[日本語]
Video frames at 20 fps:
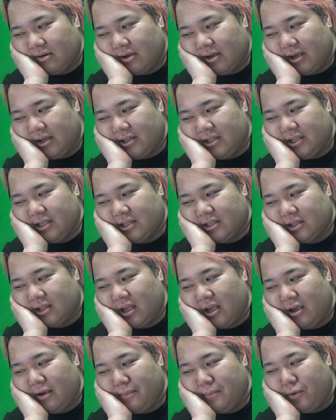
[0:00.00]

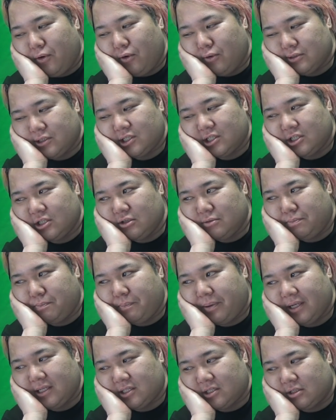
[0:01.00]

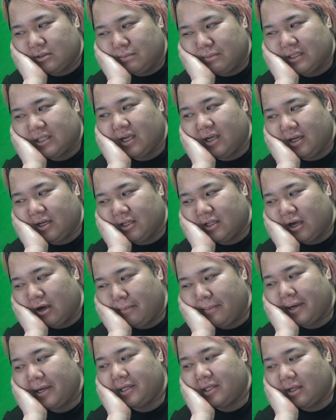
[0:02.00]
エディテモースペスみたいな
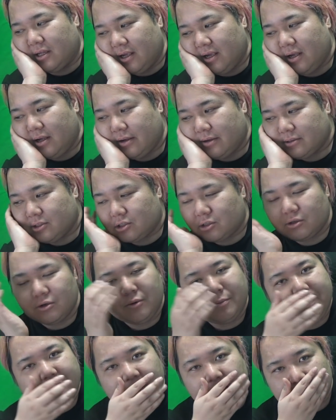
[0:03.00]
名前だね。ちょっと
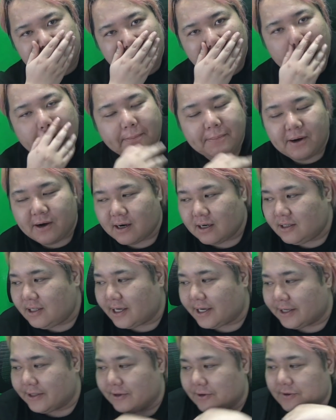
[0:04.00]
読み方あんまわかん
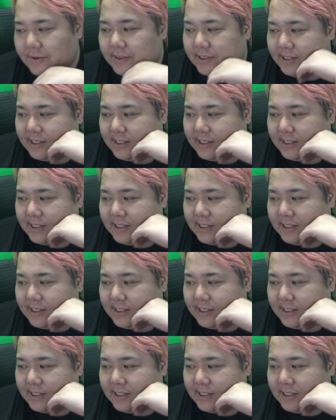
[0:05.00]
ないけど、